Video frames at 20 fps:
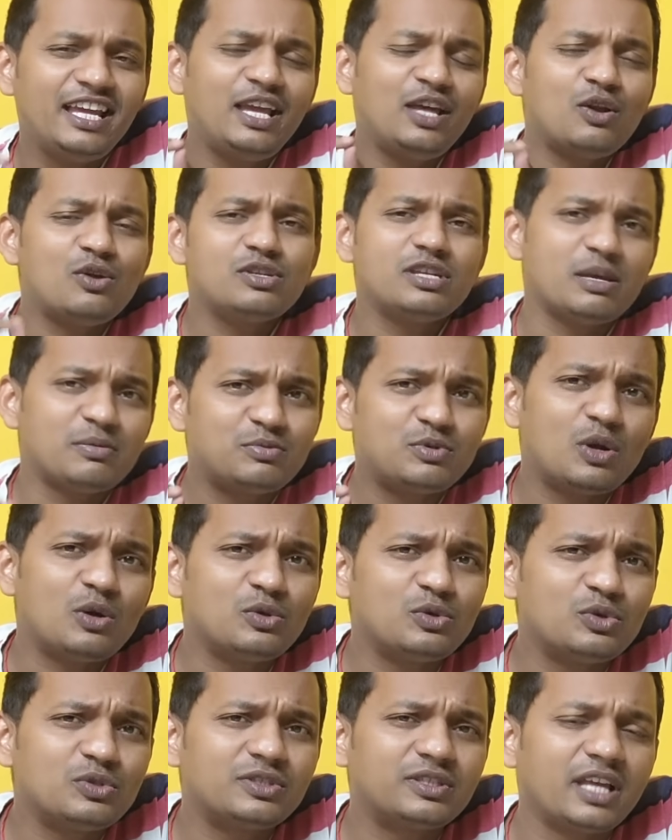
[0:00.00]
ఈరోజు ఎపిసోడ్
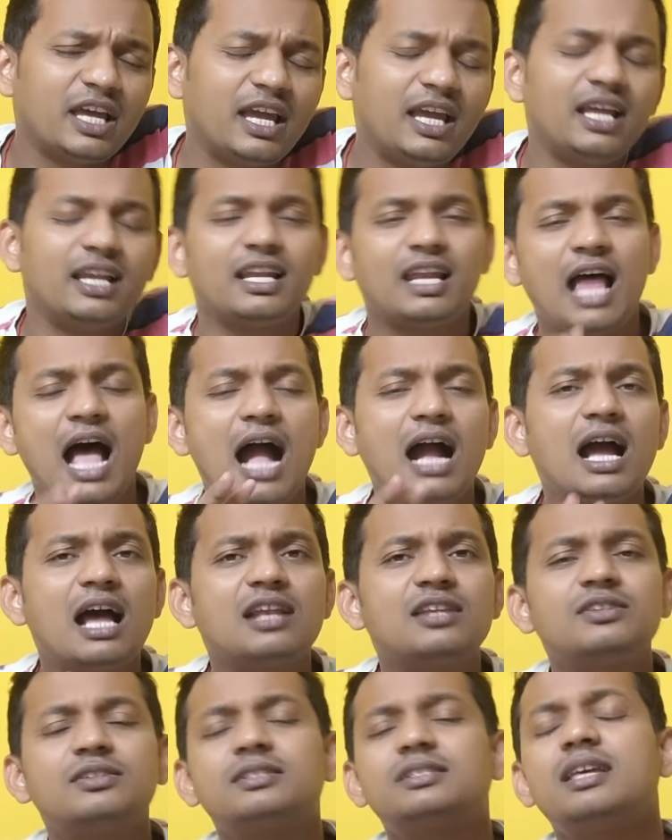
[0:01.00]
చూస్తే
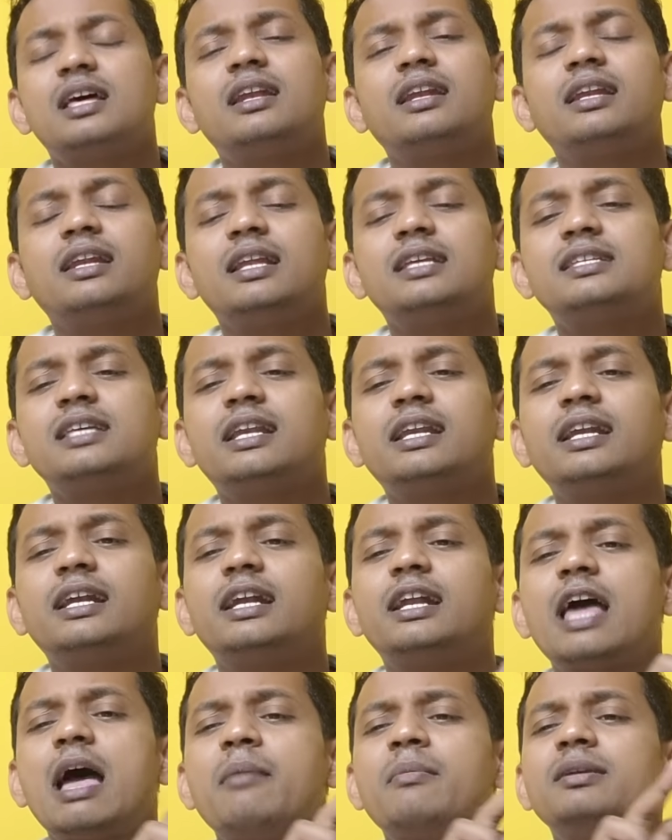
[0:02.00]
నాగార్జున సార్ నిన్న జరిగిన
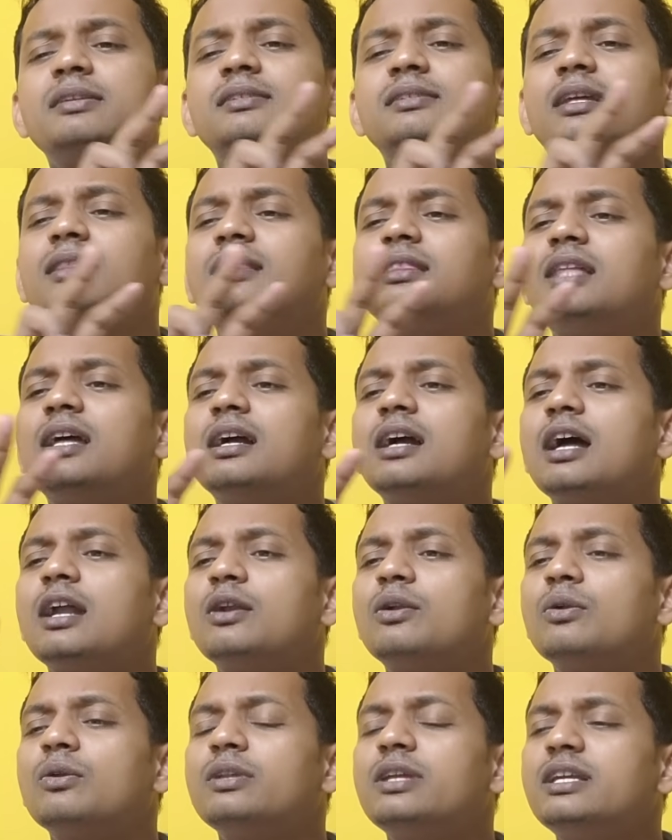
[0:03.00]
డ్యామేజ్ అంతా
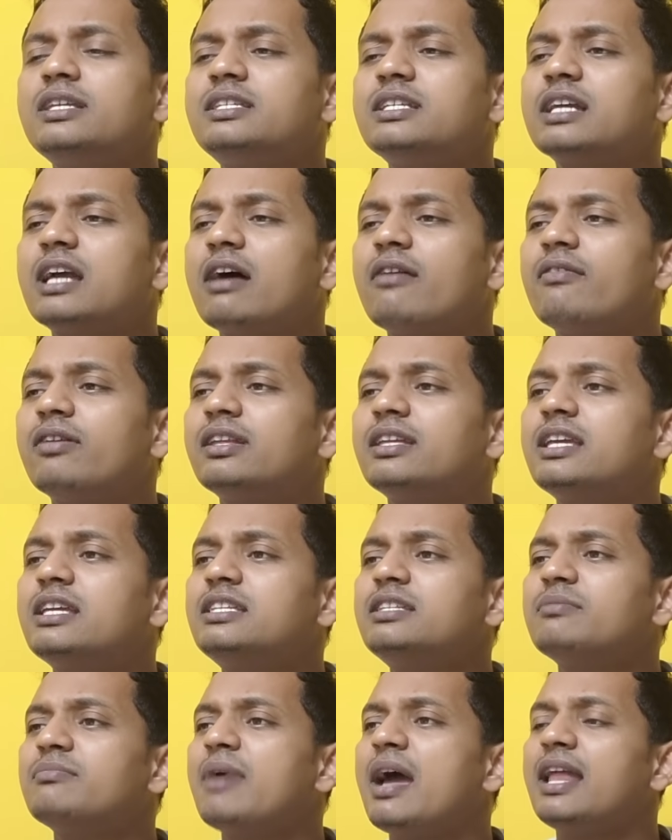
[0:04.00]
కంట్రోల్ చేసి కవర్
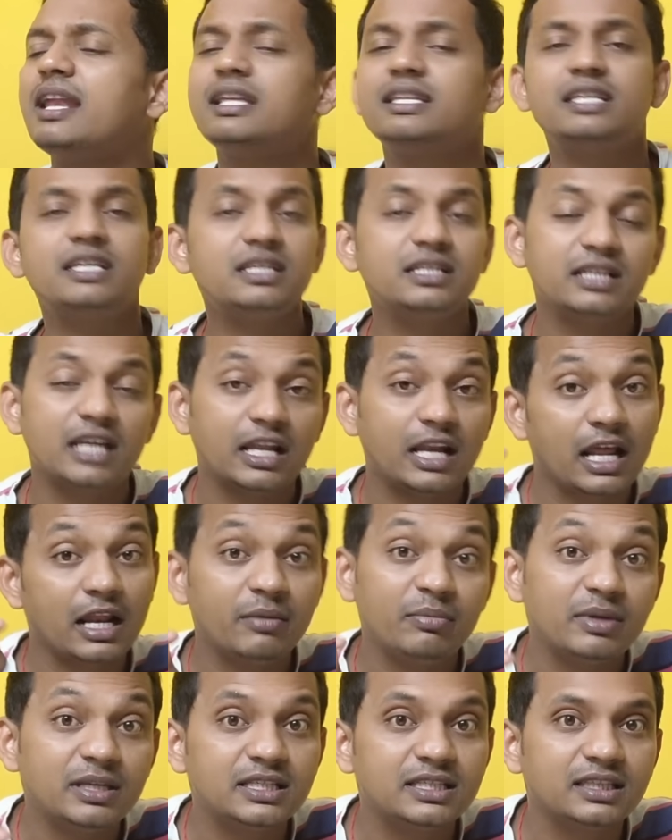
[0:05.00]
చేసి మేనేజ్ చేసి నన్ను
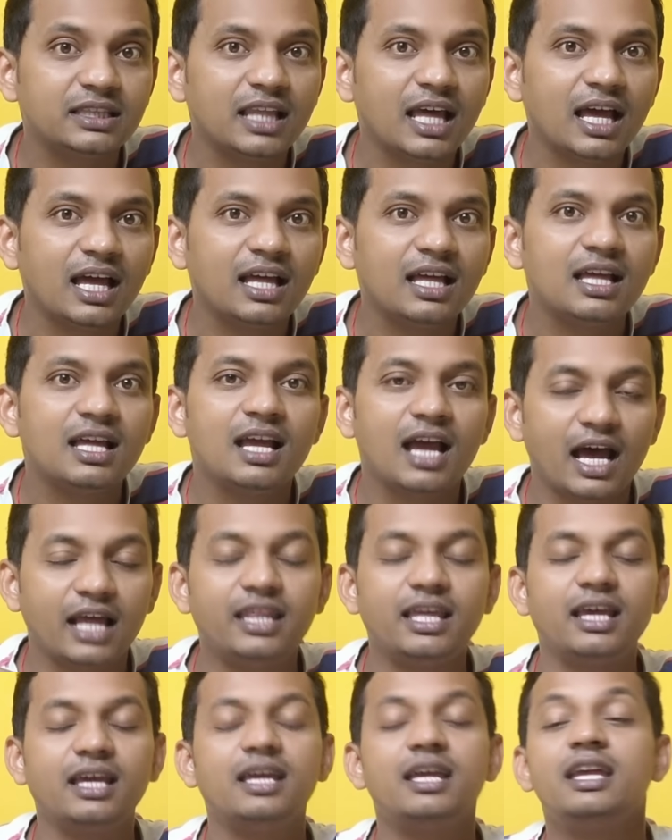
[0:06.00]
అనిపించిందా
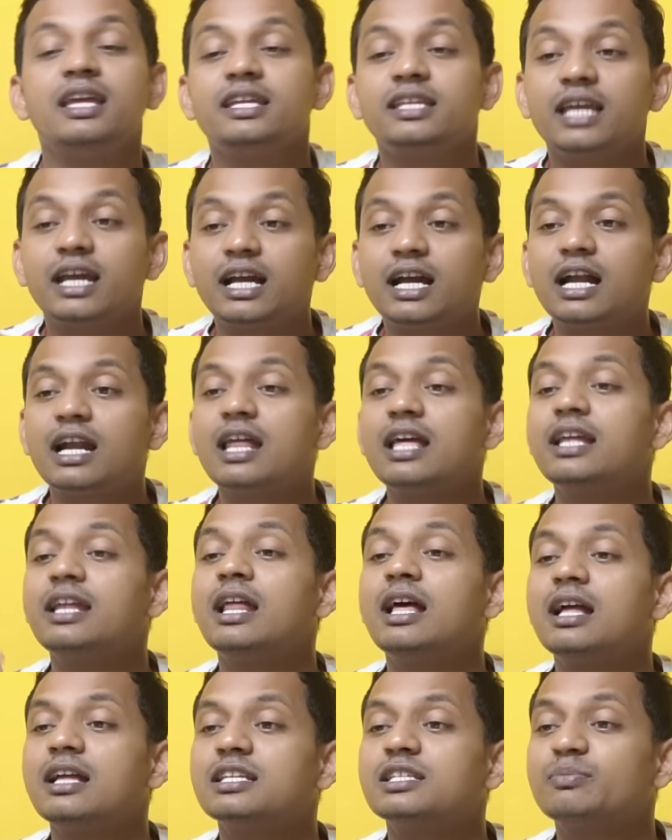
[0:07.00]
అదే
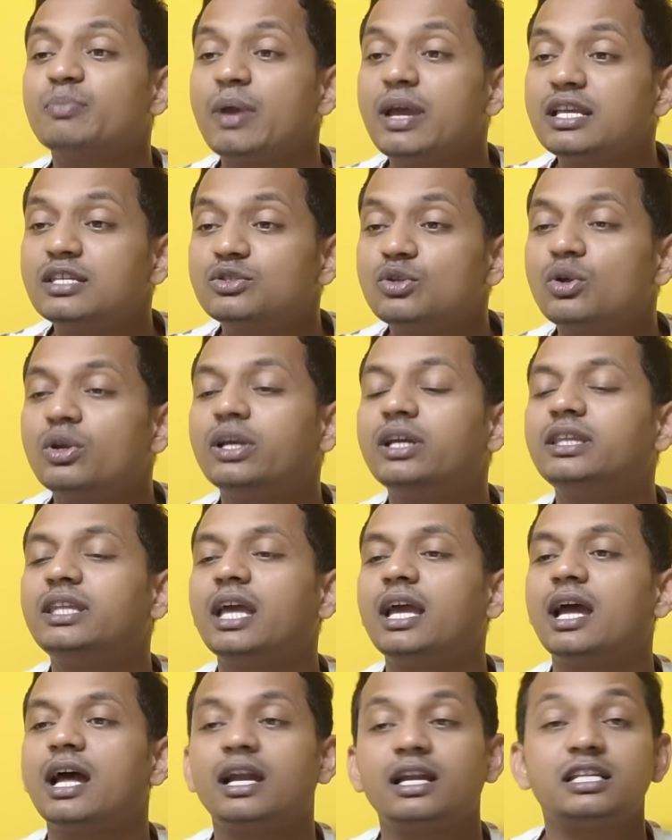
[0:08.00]
ఎక్కడైనా స్పేస్
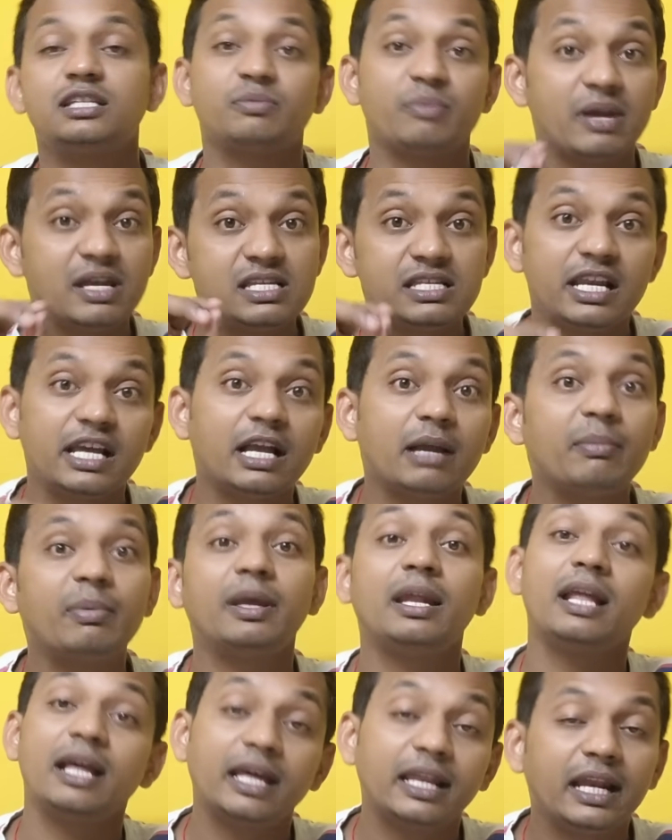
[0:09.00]
దొరికితే అంటే స్పేస్
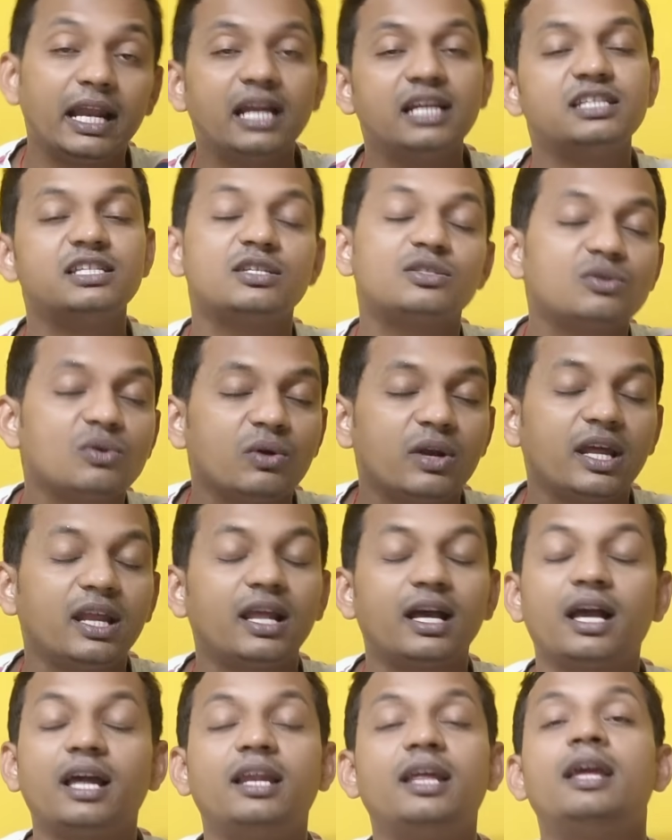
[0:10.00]
లేకపోయినా క్రియేట్
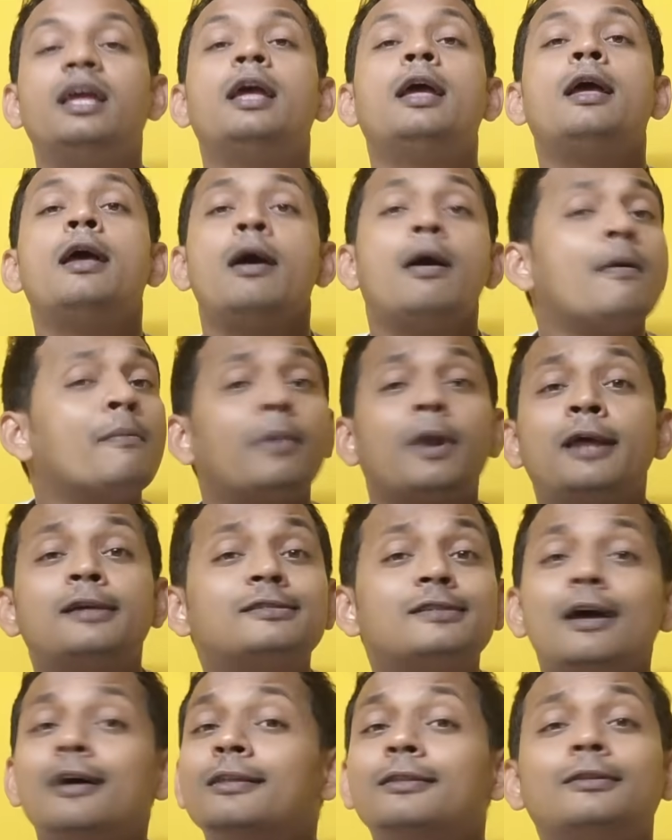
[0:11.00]
చేసుకునైనా కానీ
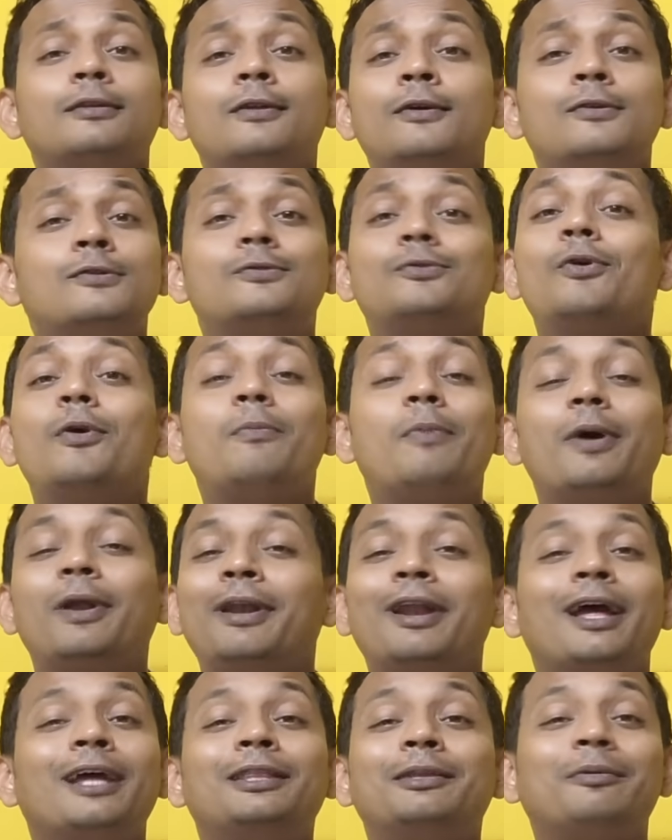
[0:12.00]
ప్రశాంత్ నువ్వు సూపర్
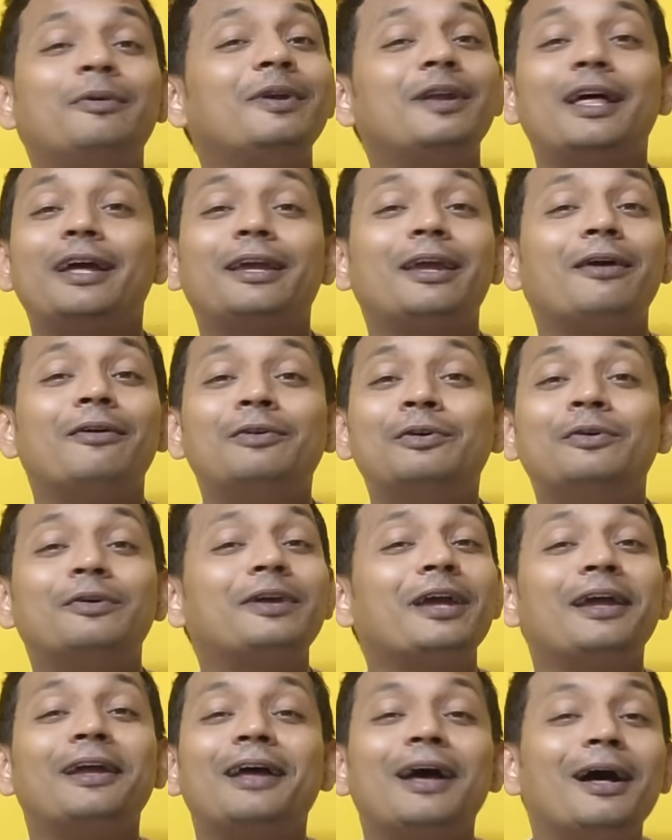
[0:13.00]
రైతు బిడ్డ కేవు
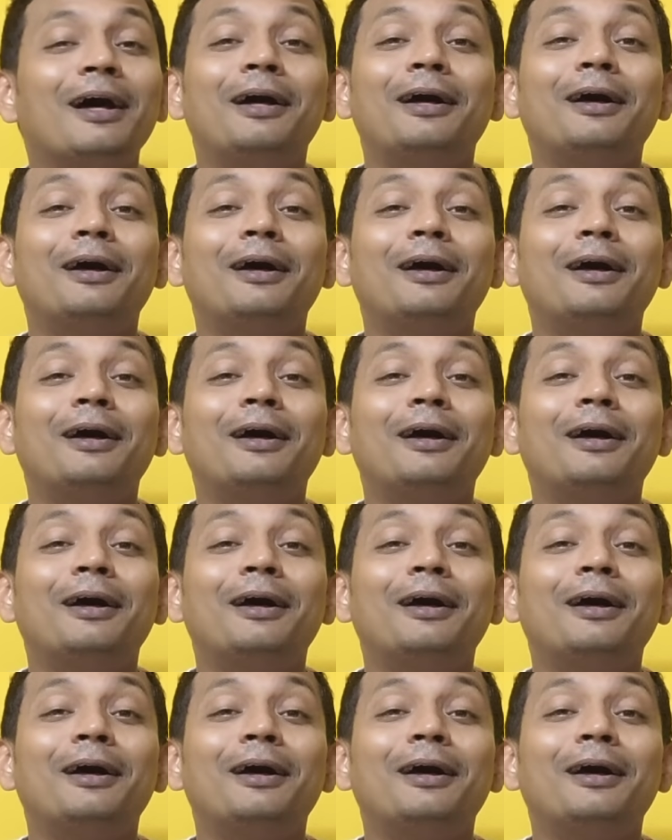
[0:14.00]
కేక